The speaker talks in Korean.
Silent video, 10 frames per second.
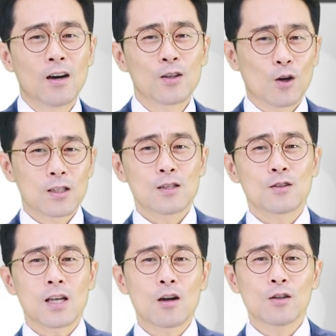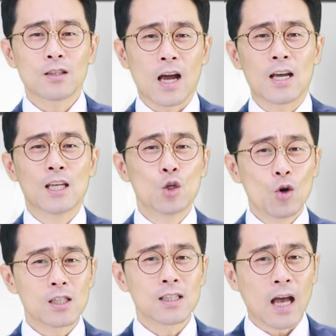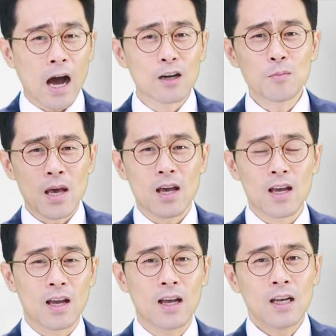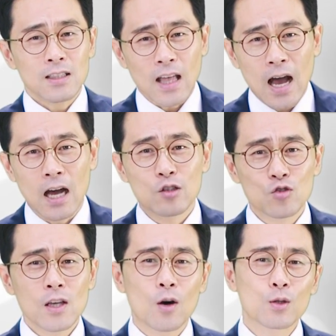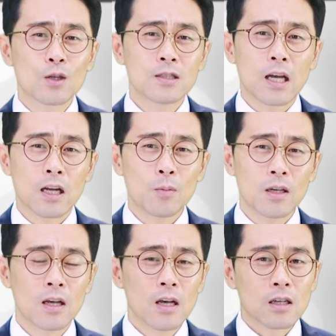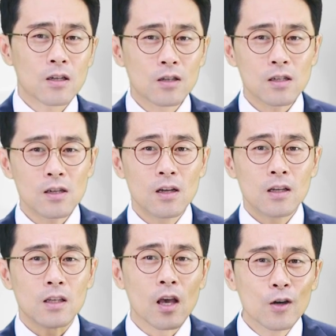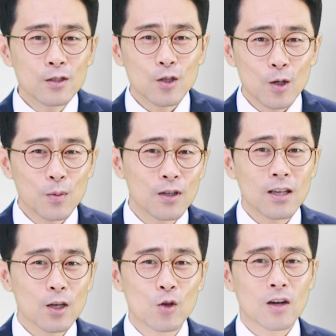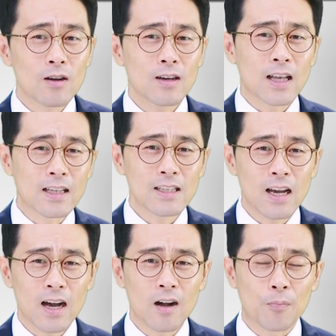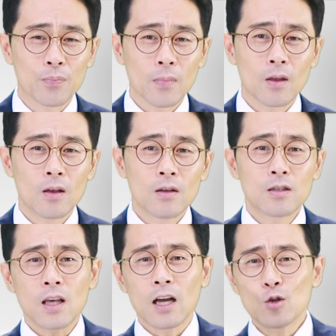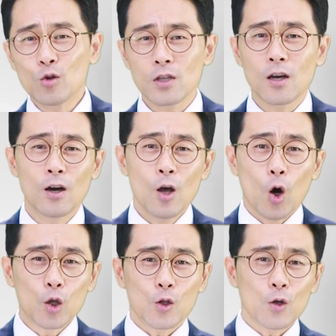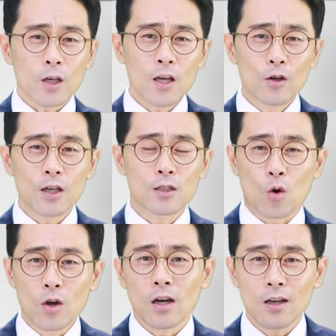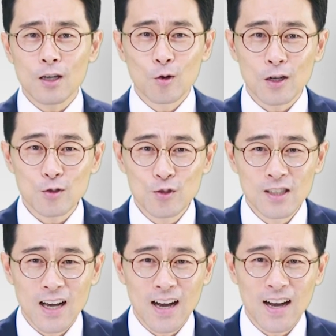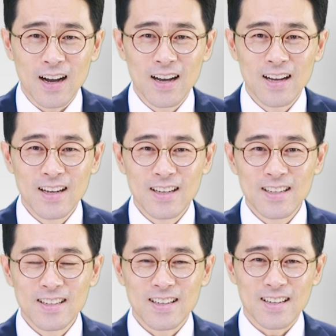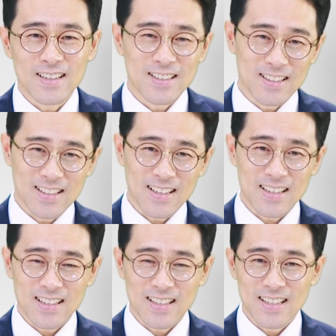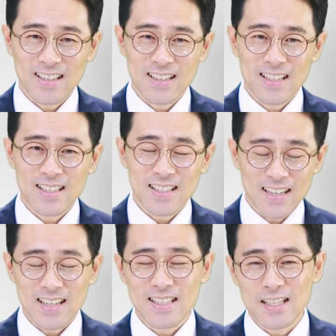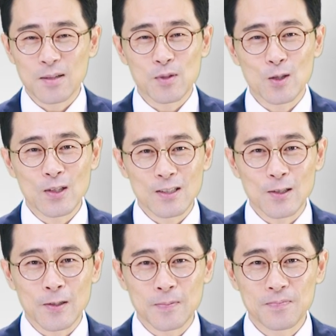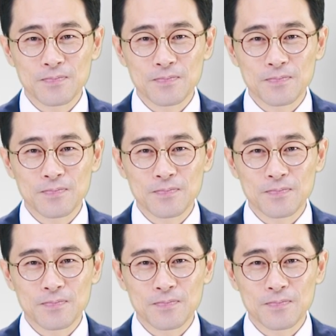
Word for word: 어, 역사적 사건이 다 이루어진 다음에 나중에 어떤 사람이 그것을 예언처럼 그렇게 기록한 것 아니냐. 그게 아니고서요. 어떻게 이렇게 정확하게 기록할 수 있느냐. 아, 그렇게 이야기하는 사람들도 있어요.